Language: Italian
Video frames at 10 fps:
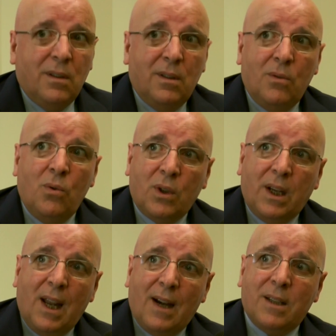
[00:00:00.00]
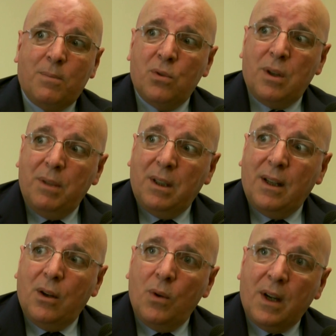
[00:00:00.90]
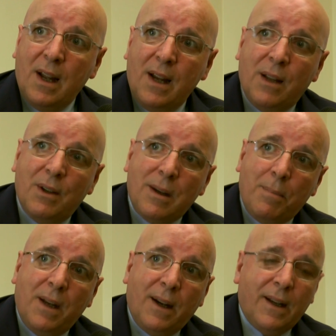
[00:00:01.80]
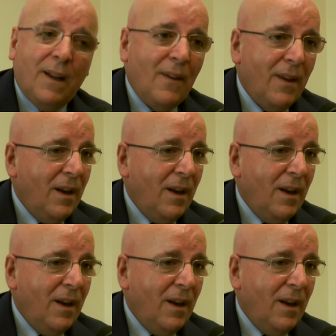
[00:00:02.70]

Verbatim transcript: Eh, uno che ha la responsabilità di governare deve sapere che